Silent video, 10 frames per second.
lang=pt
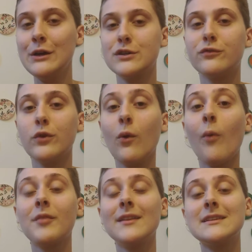já foram
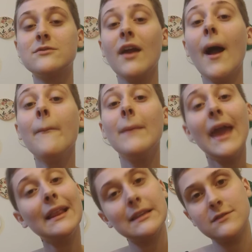encontradas
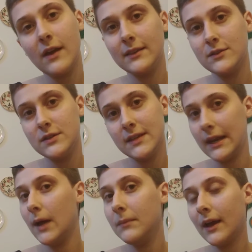ferramentas feitas de
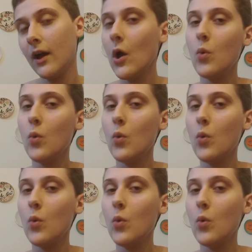cerâmica,